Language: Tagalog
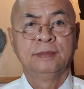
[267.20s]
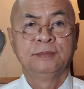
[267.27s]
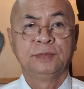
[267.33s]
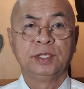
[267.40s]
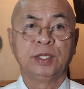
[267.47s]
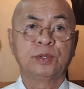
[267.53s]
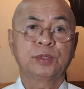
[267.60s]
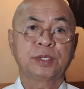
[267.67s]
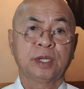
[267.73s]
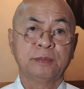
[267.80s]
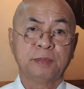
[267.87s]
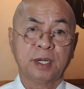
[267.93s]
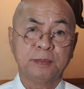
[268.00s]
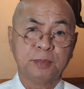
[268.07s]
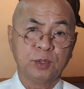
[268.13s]
dito sa
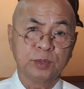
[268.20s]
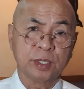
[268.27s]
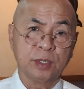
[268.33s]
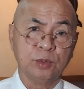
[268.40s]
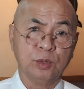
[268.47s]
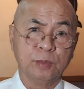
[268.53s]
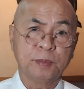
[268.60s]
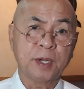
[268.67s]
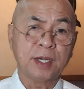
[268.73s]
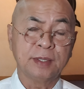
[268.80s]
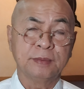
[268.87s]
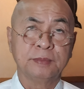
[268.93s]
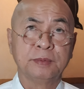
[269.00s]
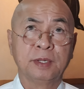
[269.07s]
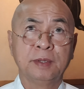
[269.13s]
ibabaw ng lupa
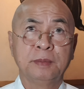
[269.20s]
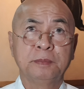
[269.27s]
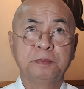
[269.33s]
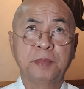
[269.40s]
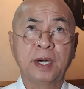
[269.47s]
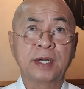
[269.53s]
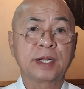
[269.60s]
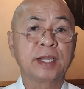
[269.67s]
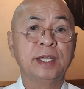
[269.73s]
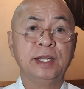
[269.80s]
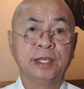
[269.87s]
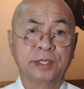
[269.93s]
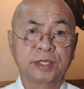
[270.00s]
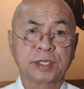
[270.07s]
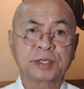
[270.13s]
para
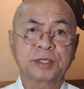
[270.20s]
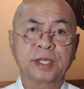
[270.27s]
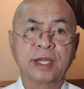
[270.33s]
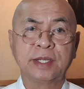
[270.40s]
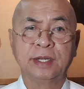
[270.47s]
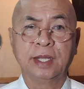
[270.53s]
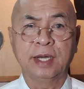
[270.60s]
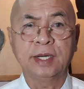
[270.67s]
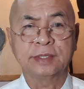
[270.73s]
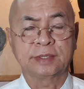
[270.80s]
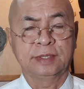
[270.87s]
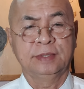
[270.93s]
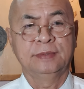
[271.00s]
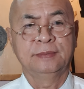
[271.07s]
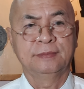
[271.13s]
iligtas tayong lahat.
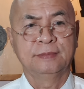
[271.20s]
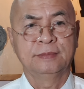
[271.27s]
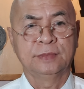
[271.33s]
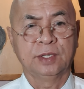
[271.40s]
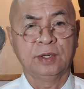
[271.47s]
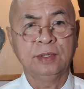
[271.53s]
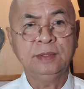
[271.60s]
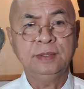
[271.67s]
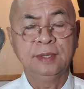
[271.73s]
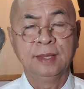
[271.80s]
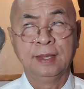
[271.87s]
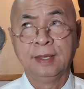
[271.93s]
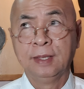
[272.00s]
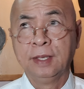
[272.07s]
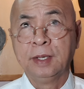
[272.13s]
No?
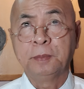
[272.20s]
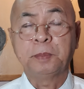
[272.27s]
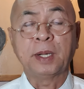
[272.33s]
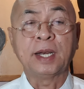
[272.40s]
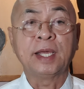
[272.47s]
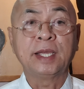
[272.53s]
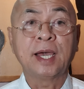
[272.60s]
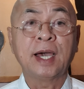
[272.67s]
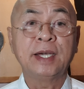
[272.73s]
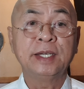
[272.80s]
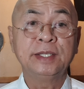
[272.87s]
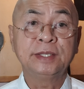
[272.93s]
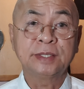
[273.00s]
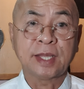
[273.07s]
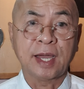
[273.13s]

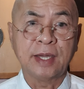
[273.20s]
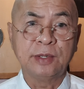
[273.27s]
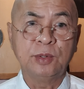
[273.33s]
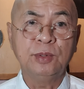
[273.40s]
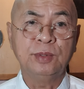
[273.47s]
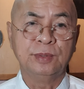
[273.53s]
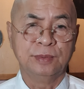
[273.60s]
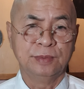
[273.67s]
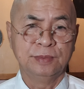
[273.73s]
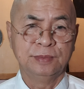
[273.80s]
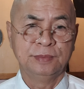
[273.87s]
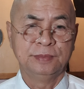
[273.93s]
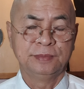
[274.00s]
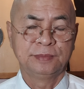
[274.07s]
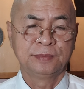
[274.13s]
Palayain tayo
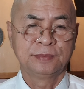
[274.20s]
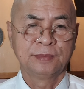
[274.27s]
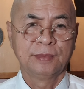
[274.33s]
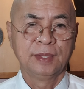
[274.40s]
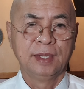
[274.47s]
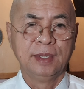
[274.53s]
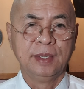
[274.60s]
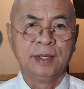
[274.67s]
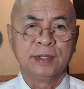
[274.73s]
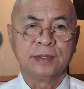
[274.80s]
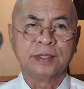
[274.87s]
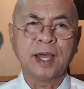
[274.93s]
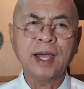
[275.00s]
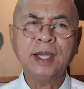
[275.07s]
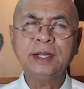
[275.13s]

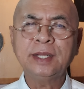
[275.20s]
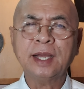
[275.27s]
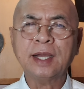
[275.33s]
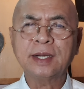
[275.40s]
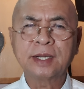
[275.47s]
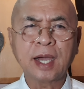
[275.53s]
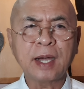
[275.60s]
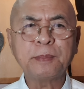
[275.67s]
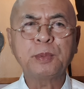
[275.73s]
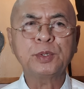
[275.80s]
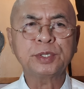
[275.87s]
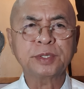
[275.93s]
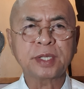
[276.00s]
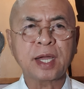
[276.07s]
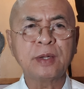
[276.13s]
dahil
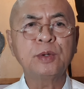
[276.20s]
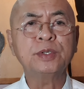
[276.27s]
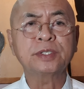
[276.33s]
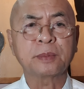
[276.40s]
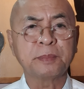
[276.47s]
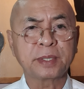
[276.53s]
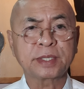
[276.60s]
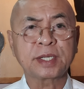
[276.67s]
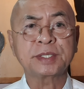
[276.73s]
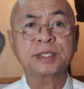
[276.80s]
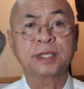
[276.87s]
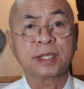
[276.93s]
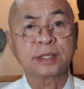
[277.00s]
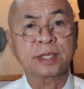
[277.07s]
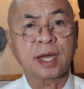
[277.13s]
nakagapos tayo sa batas
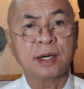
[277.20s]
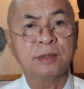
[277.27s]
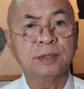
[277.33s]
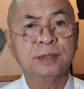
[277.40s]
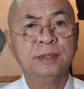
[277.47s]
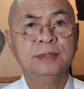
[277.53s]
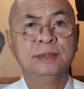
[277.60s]
ng tao.